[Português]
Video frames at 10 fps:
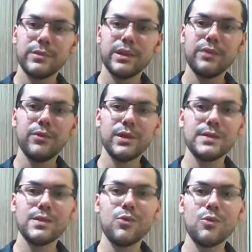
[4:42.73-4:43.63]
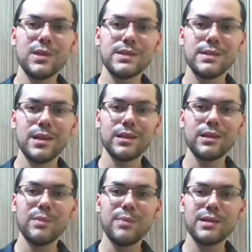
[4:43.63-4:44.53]
que foi assim o romance dela
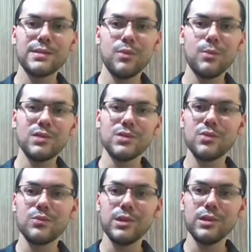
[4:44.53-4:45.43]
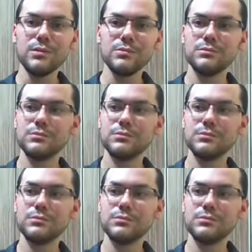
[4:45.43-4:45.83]
que me pareceu menos ruim.